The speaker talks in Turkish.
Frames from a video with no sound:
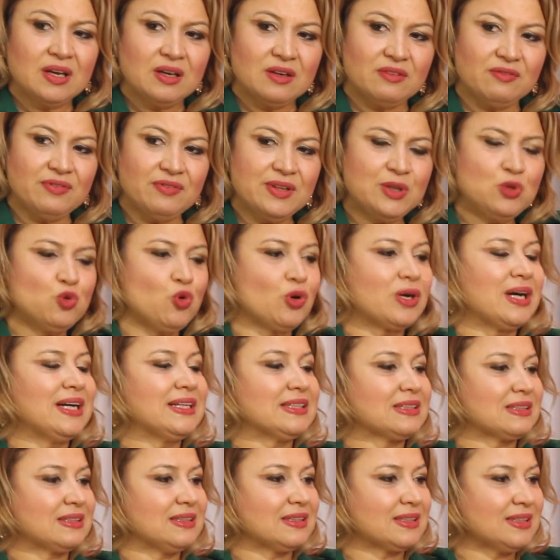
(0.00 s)
video
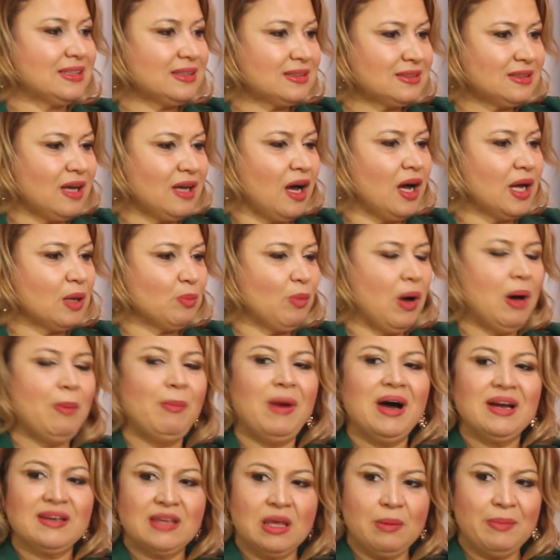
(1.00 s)
kayıtları daima
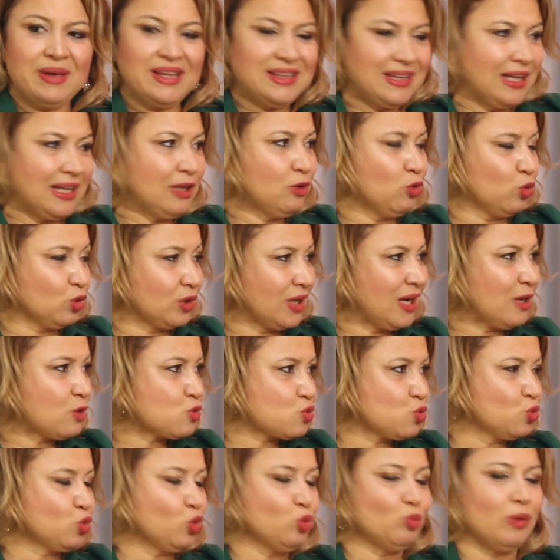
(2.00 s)
mahkemeye delil olarak
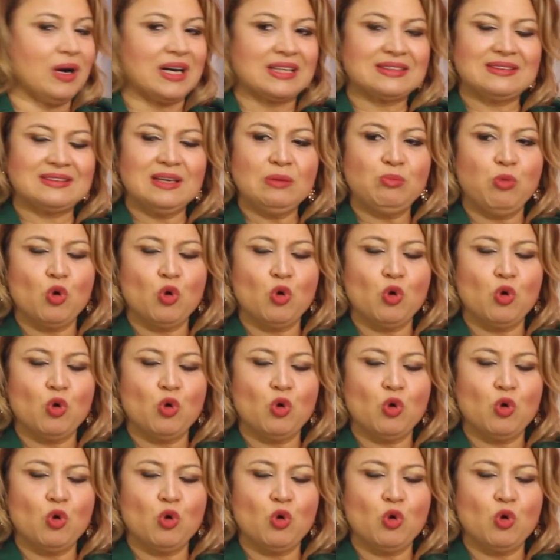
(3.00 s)
sunulmakta.